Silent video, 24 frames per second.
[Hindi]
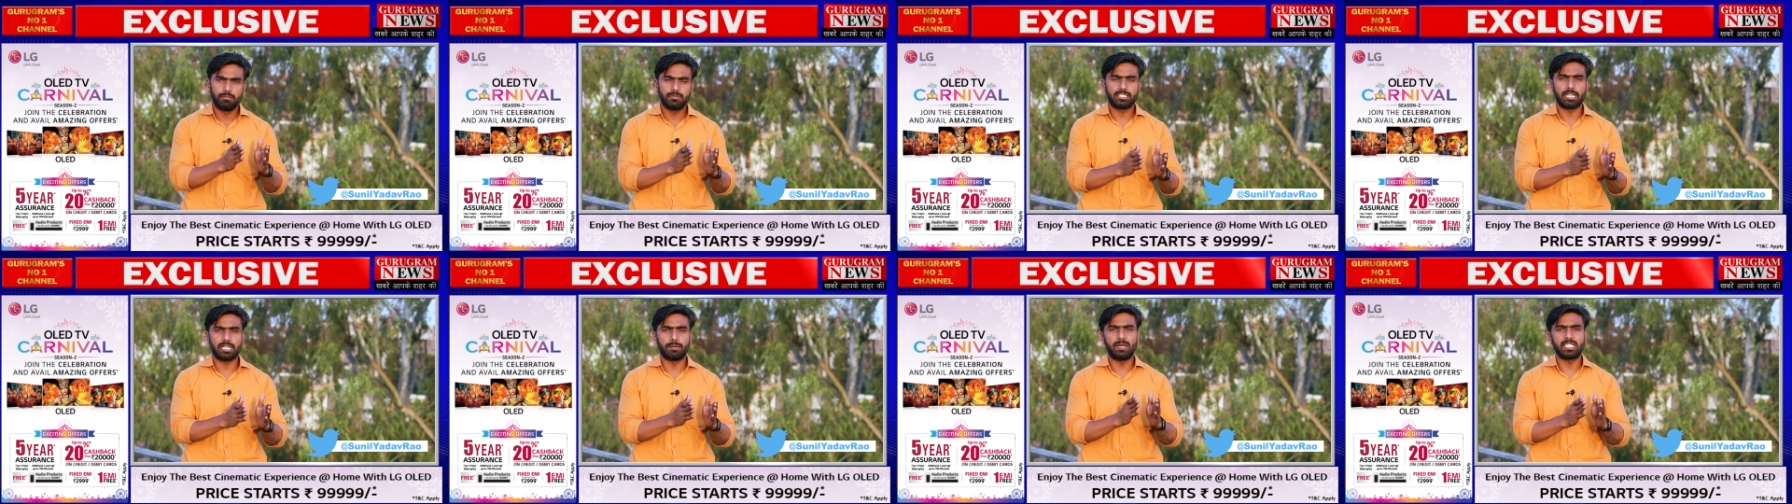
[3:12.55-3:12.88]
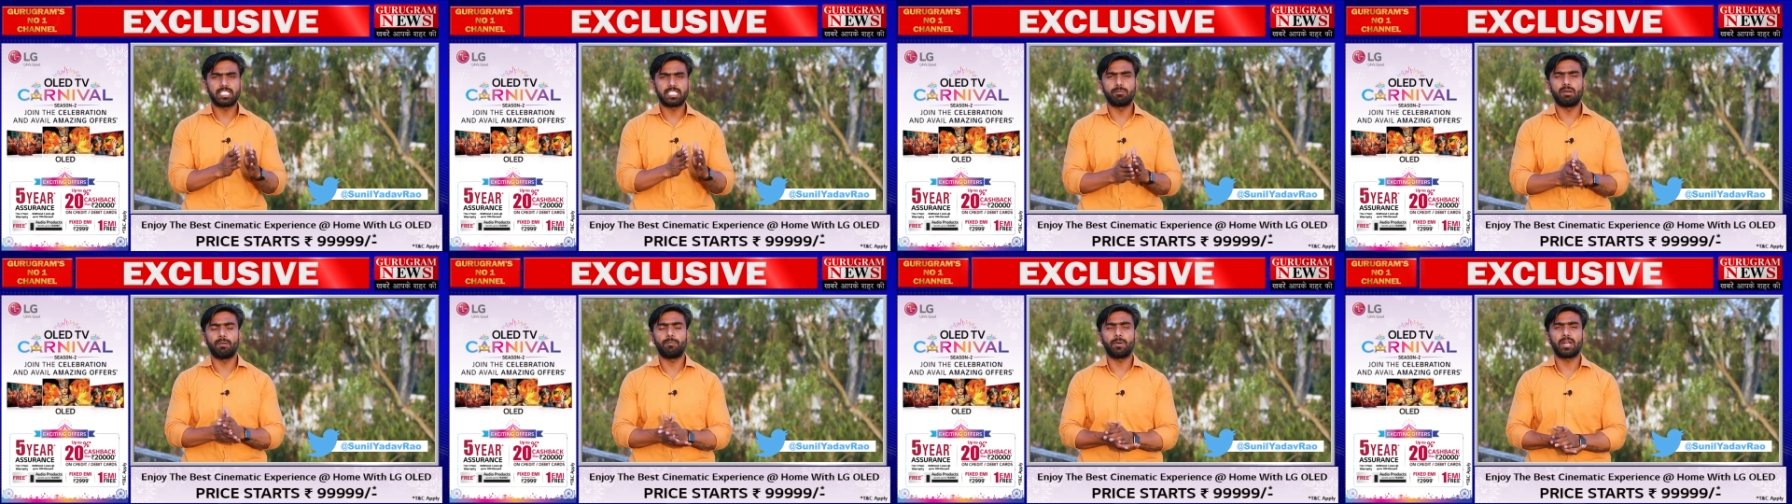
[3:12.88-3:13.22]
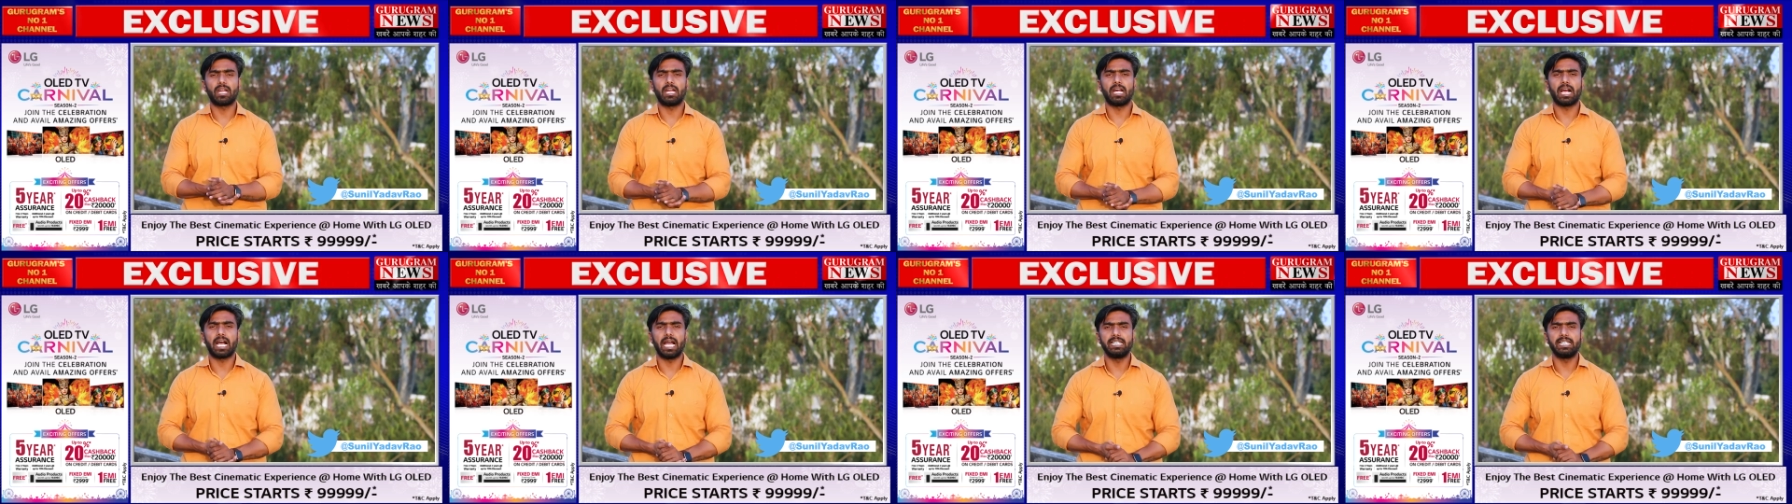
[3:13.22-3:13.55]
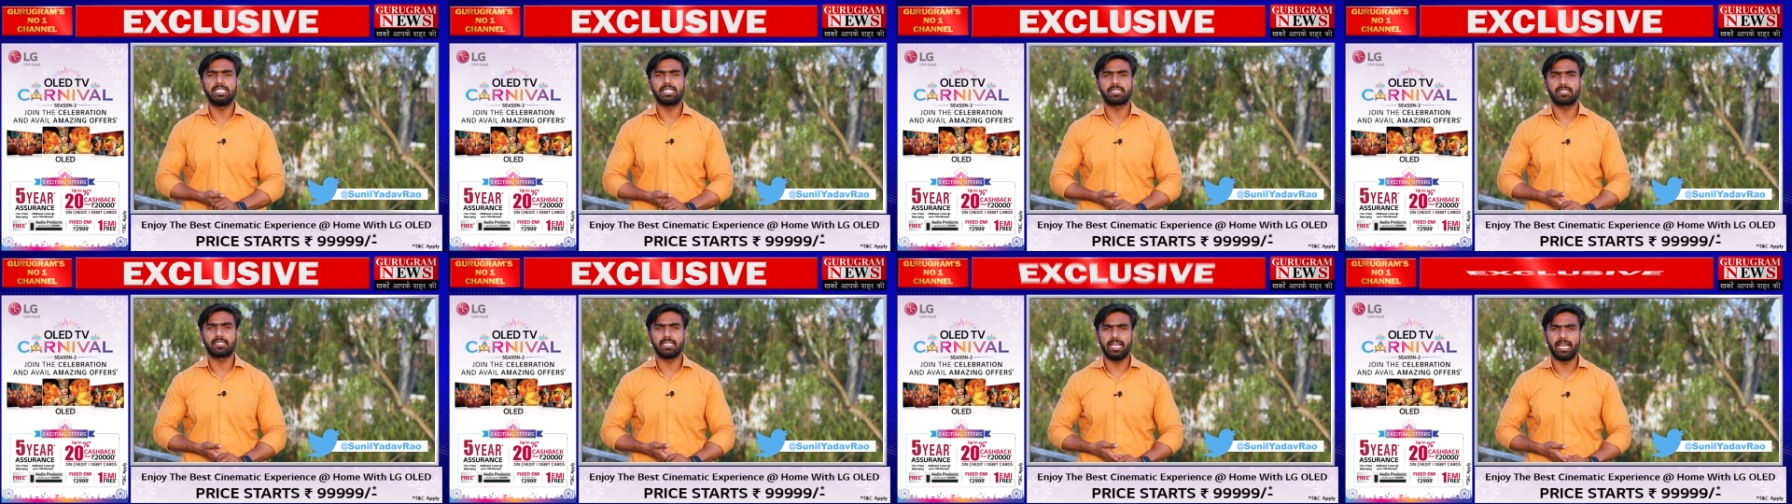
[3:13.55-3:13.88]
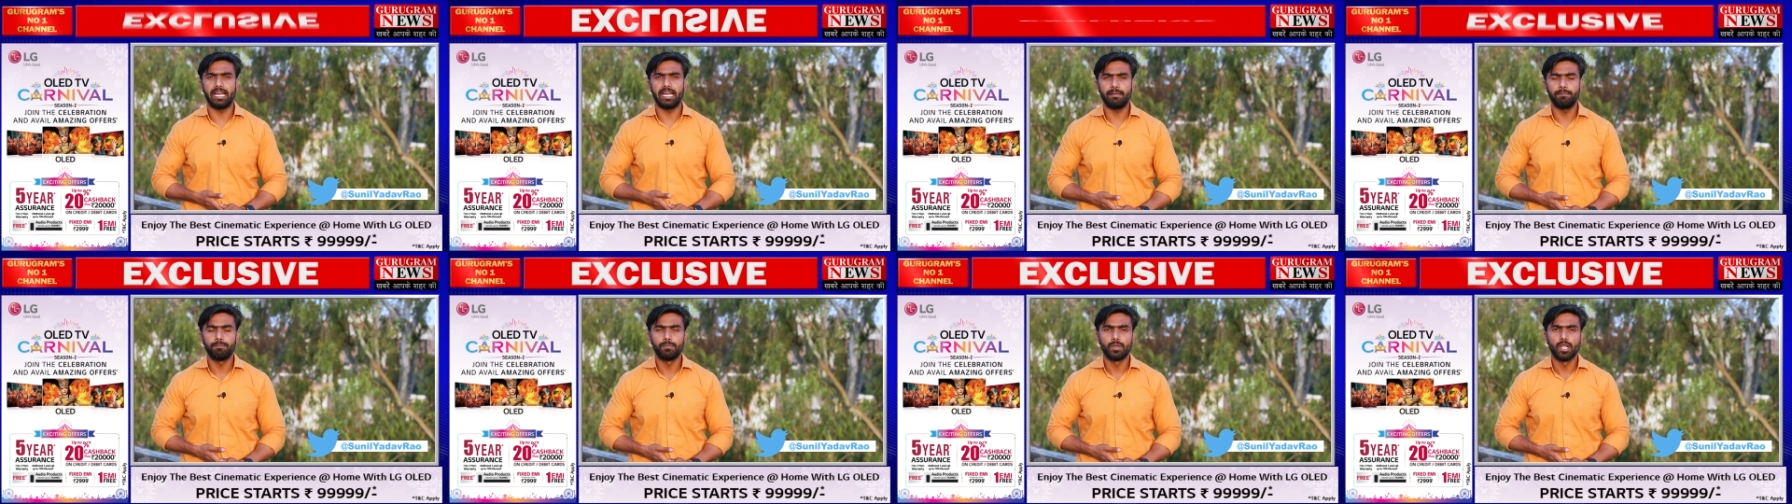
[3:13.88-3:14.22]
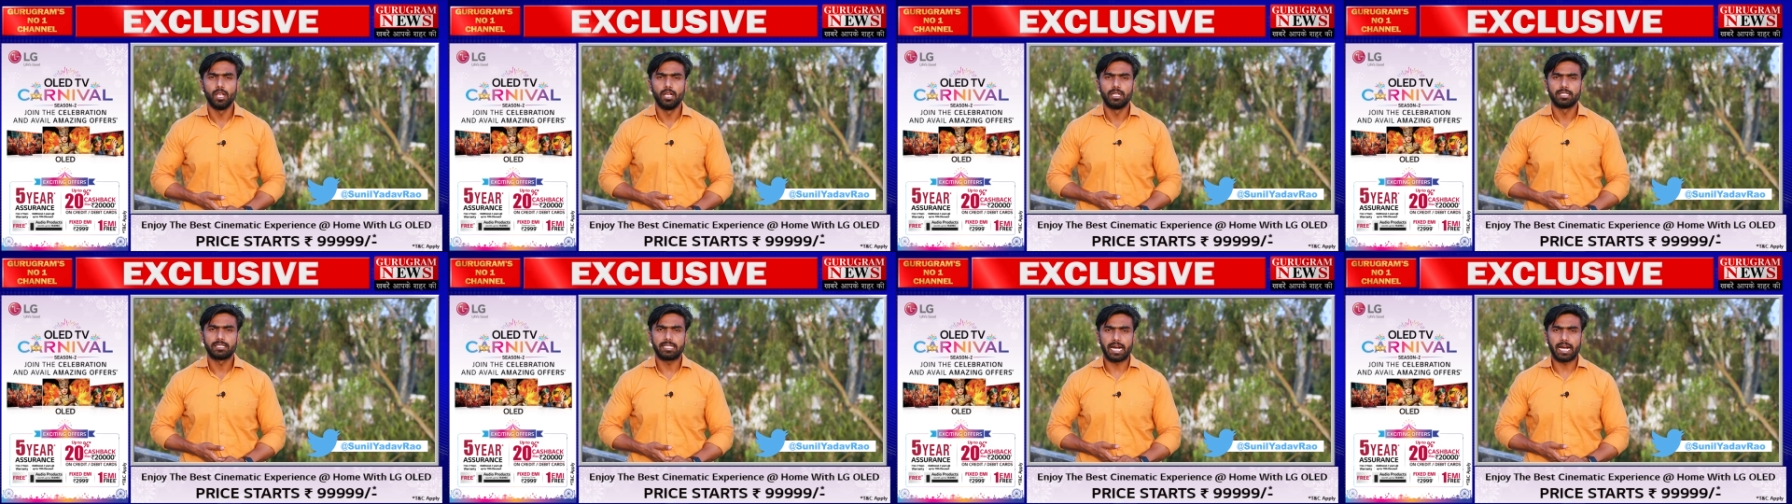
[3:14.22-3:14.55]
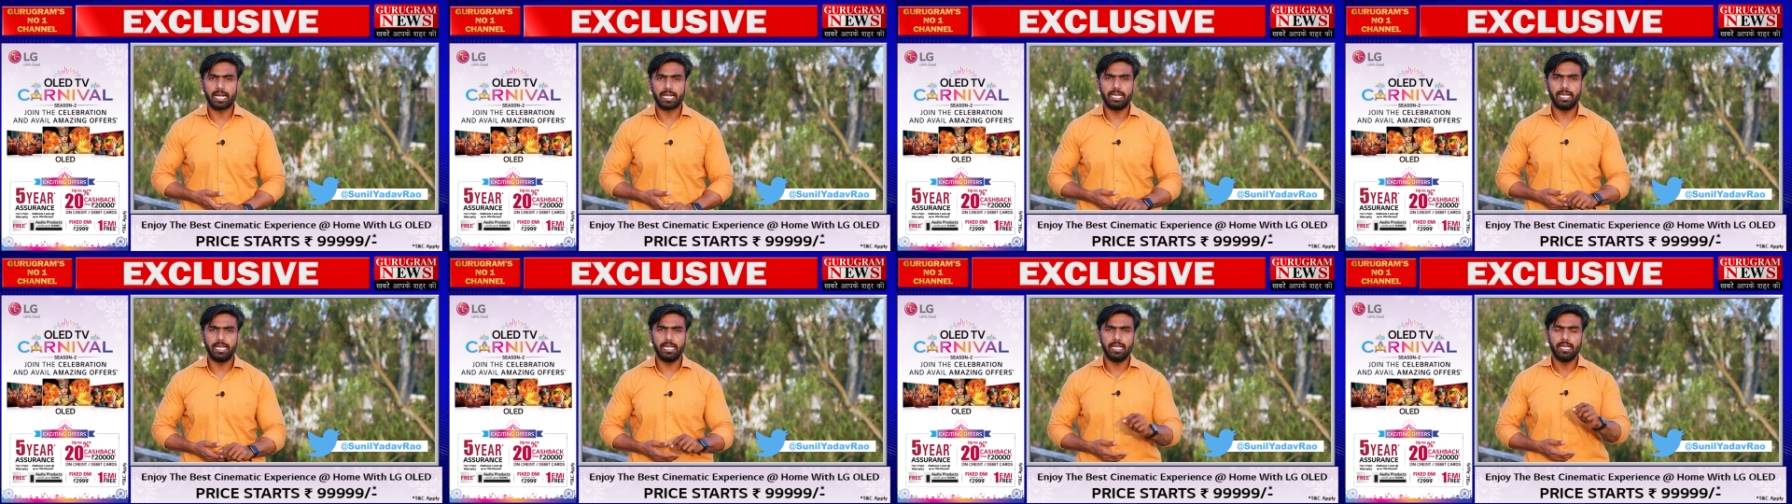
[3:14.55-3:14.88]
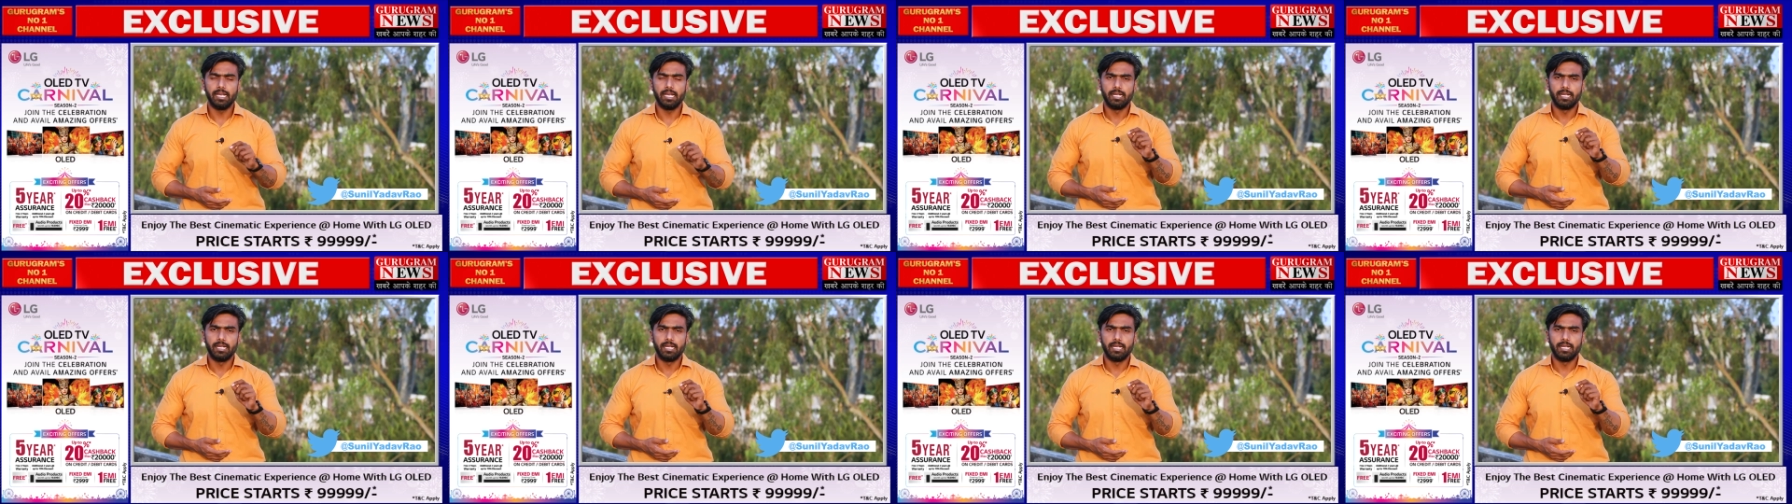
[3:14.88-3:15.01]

समय समय पर लगाई जाती हैं ताकि